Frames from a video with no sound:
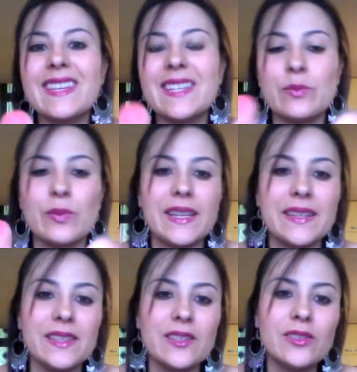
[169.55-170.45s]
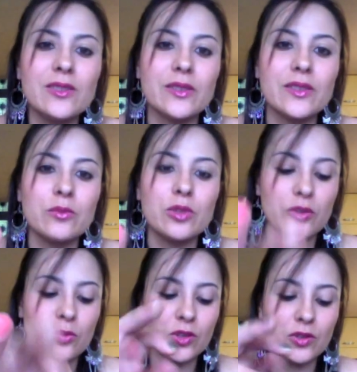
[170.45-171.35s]
è splendido, questo è
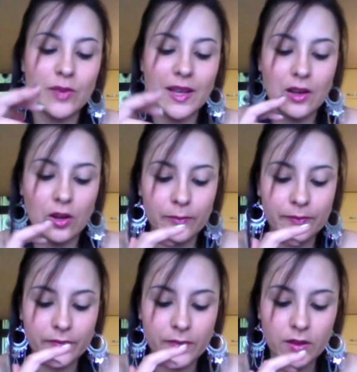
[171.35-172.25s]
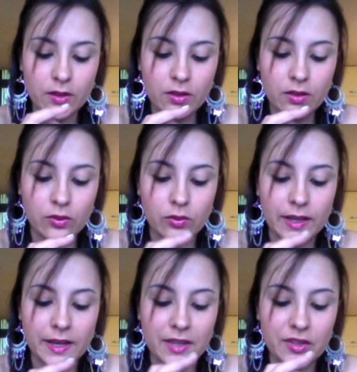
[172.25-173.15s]
molto molto bello, un
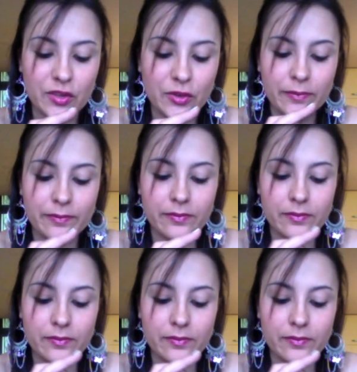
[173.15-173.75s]
arancio,